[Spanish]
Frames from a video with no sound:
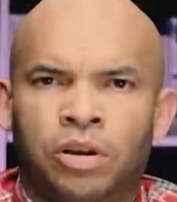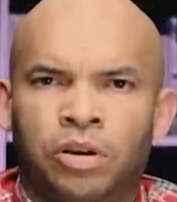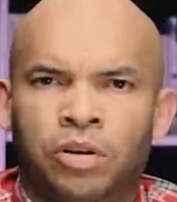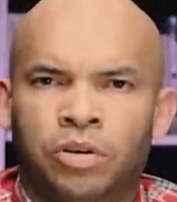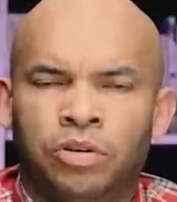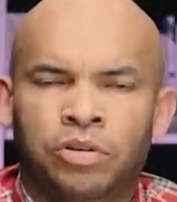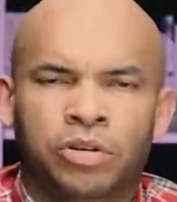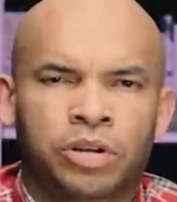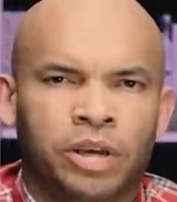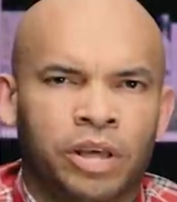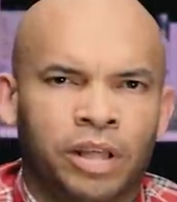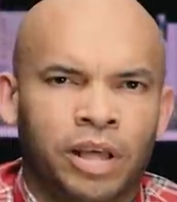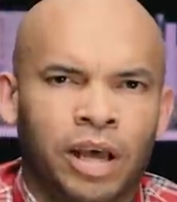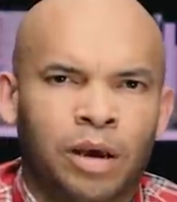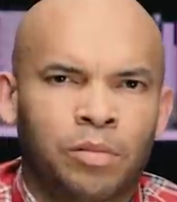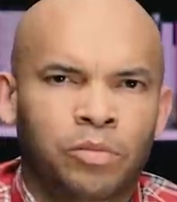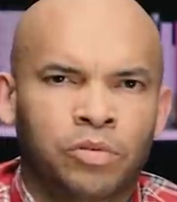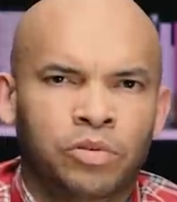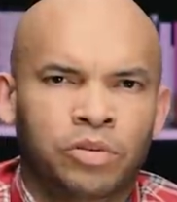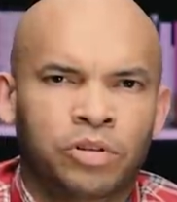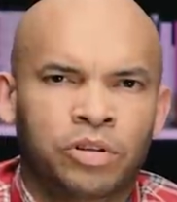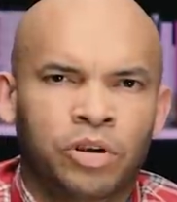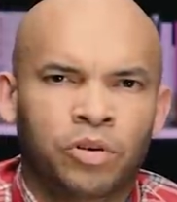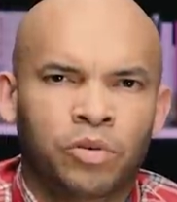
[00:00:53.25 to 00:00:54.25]
nos
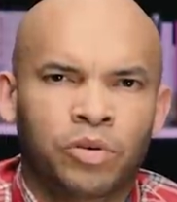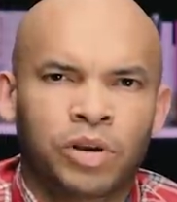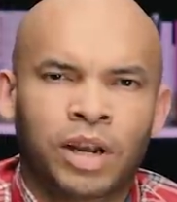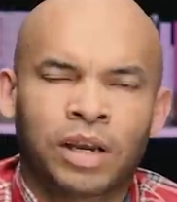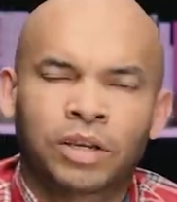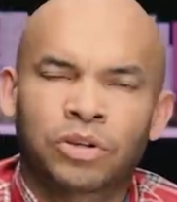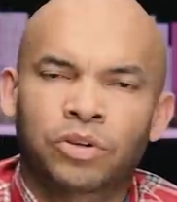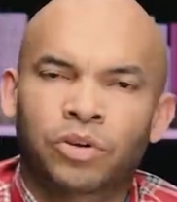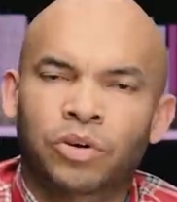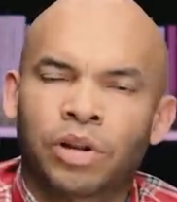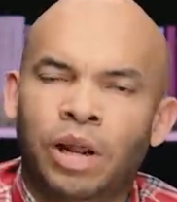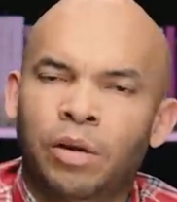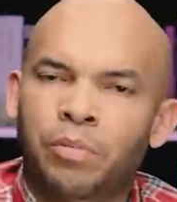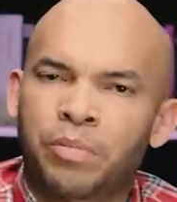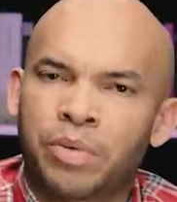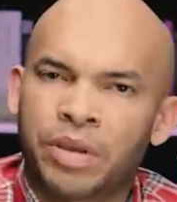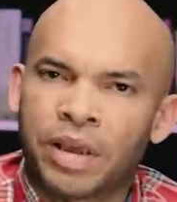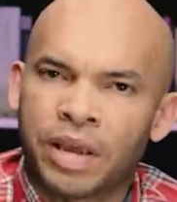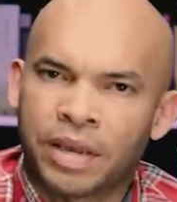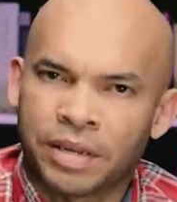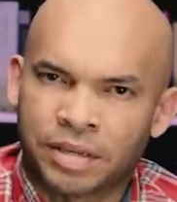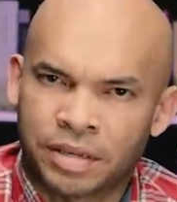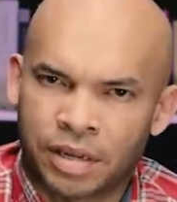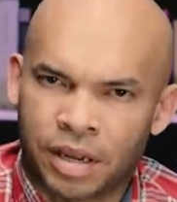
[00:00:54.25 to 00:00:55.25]
quedamos de una sola
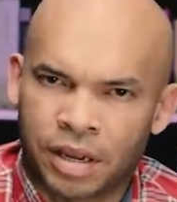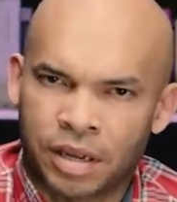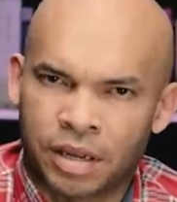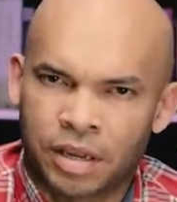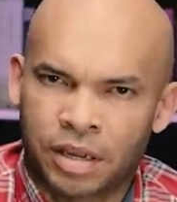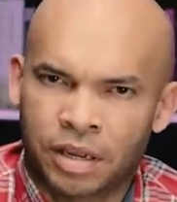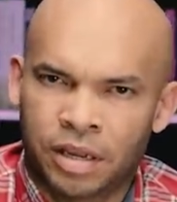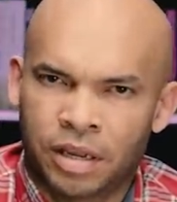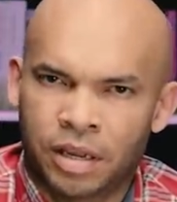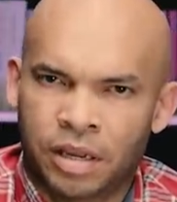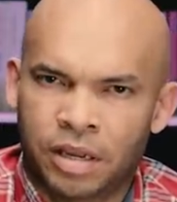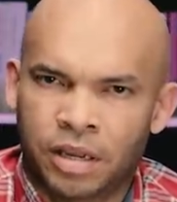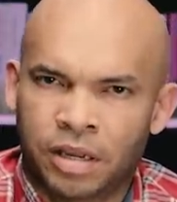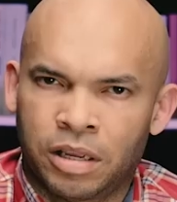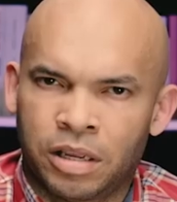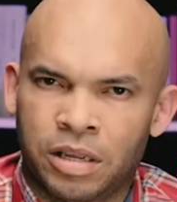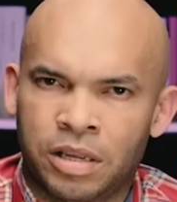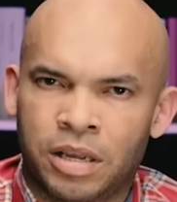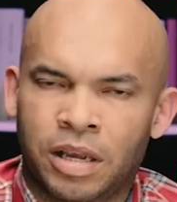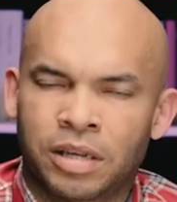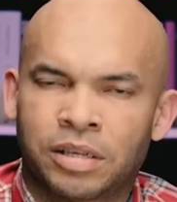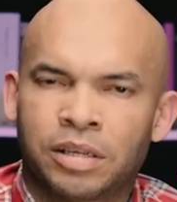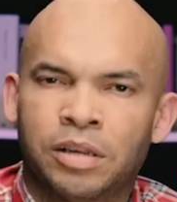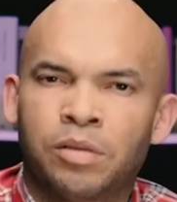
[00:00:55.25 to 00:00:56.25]
pieza
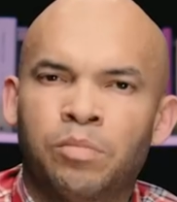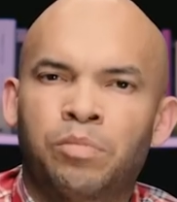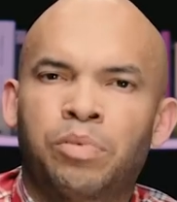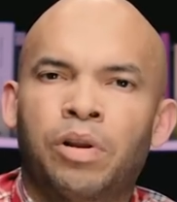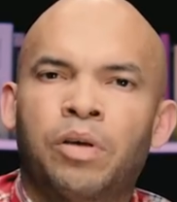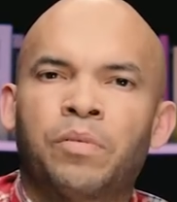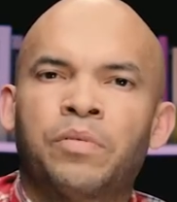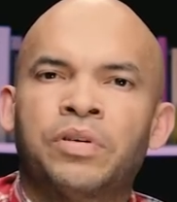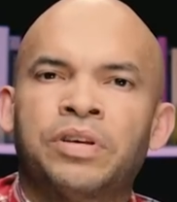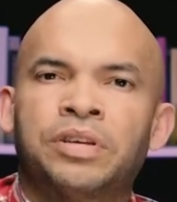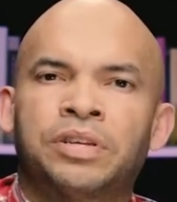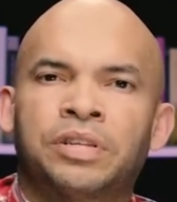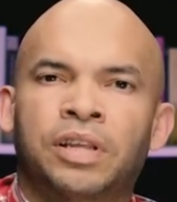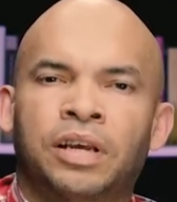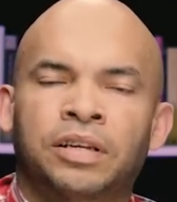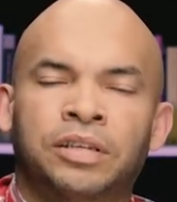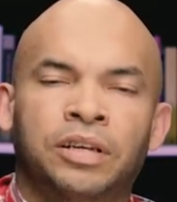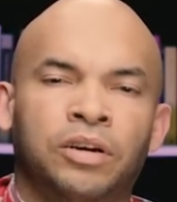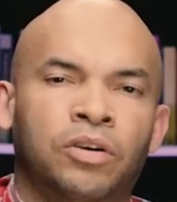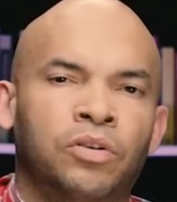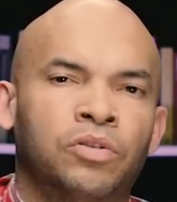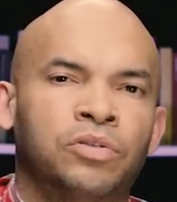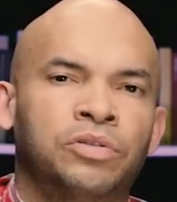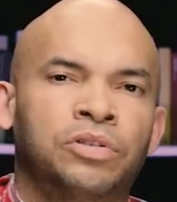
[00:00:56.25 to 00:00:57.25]
y a simple vista
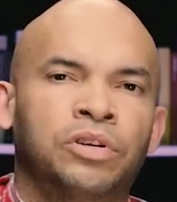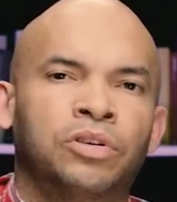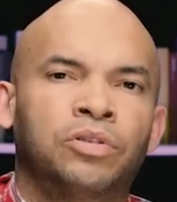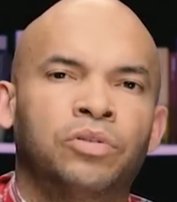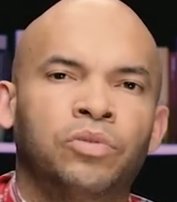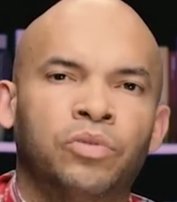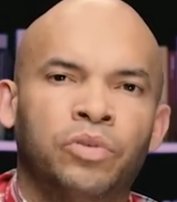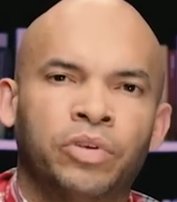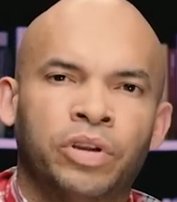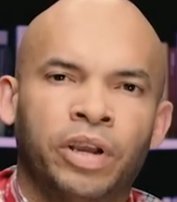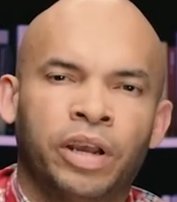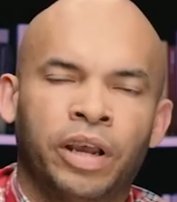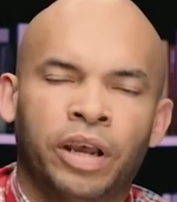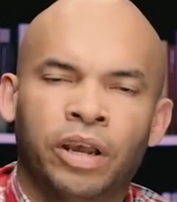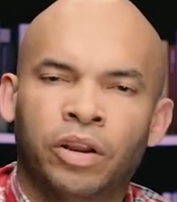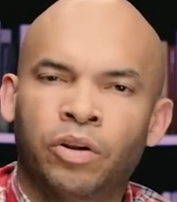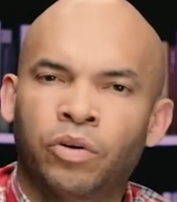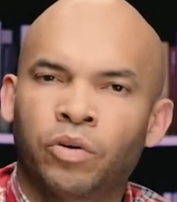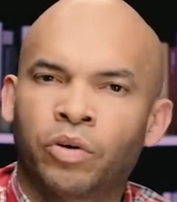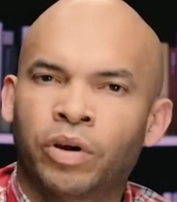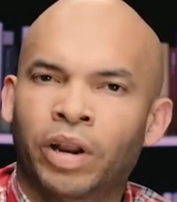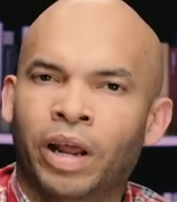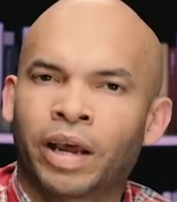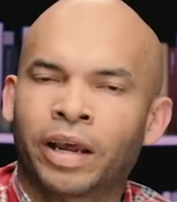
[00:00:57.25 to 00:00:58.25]
se constituye
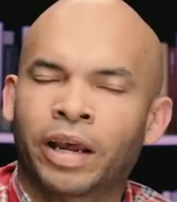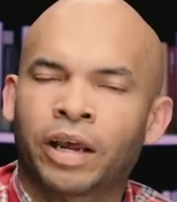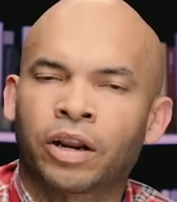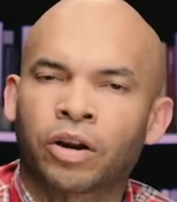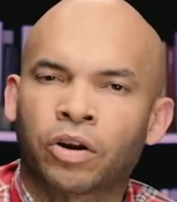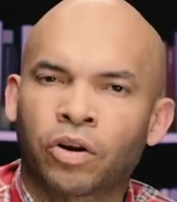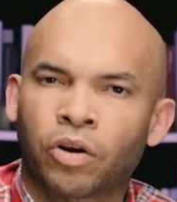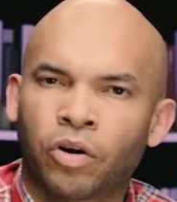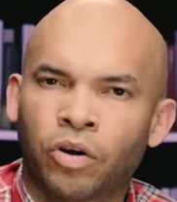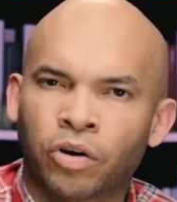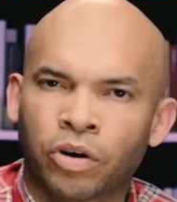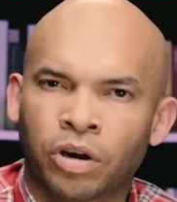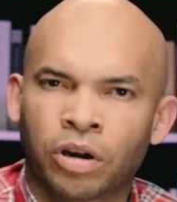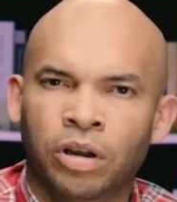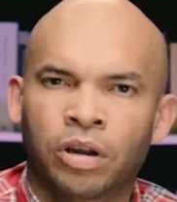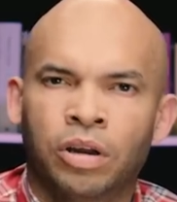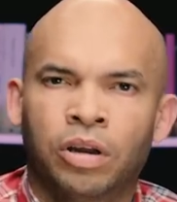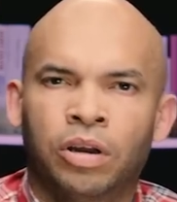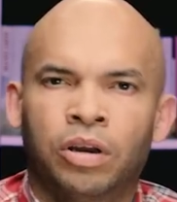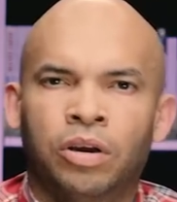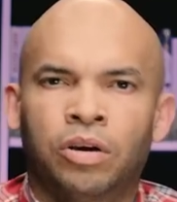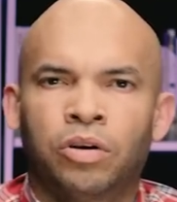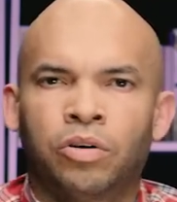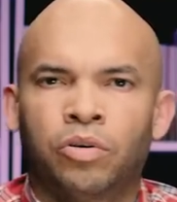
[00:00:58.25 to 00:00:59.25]
en un gran error,
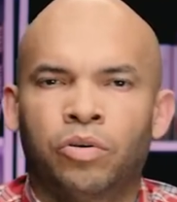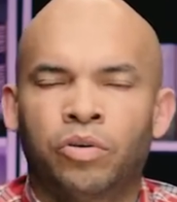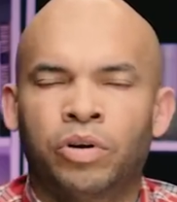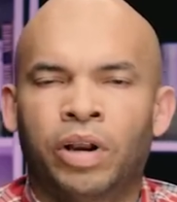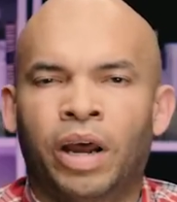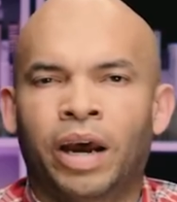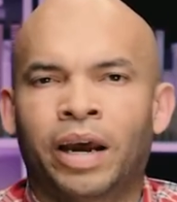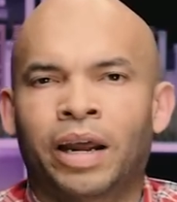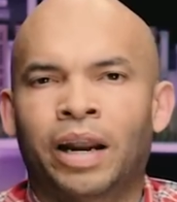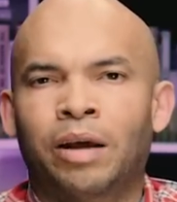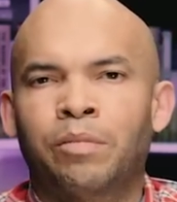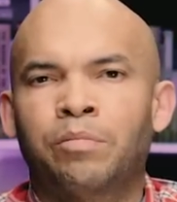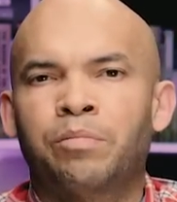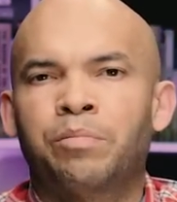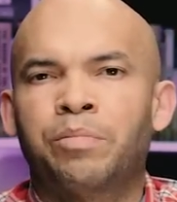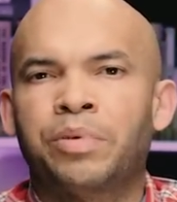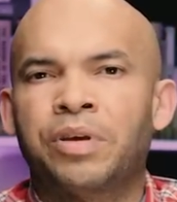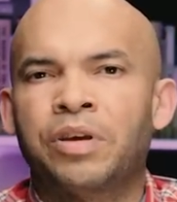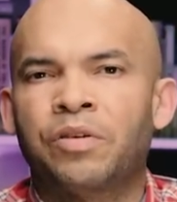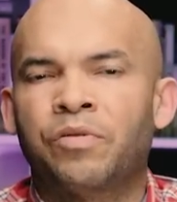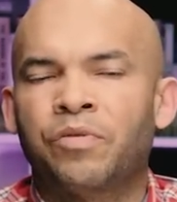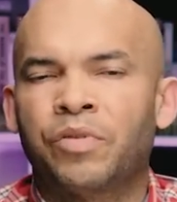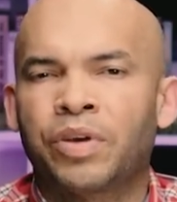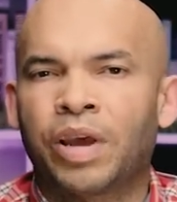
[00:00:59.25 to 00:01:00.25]
una gran
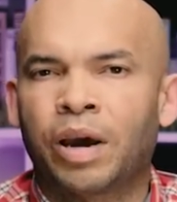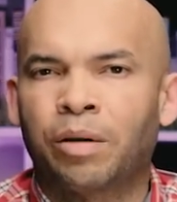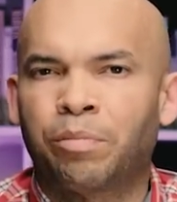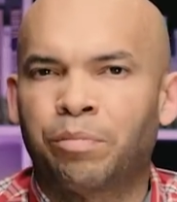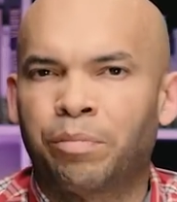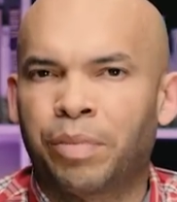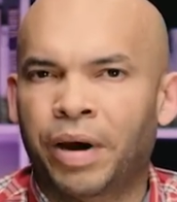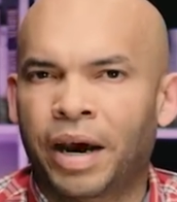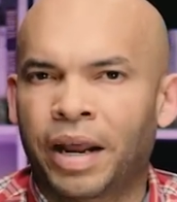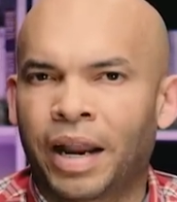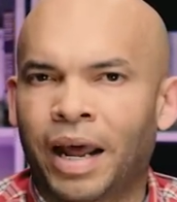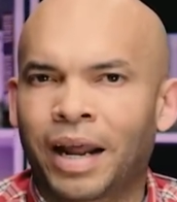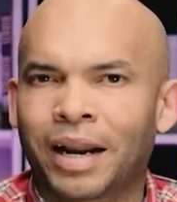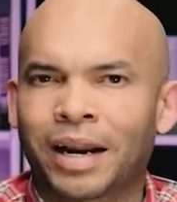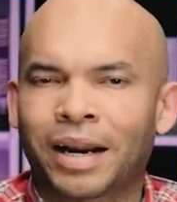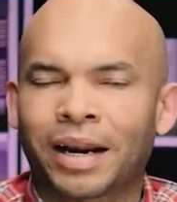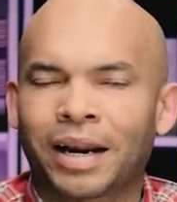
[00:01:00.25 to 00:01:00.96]
pifia para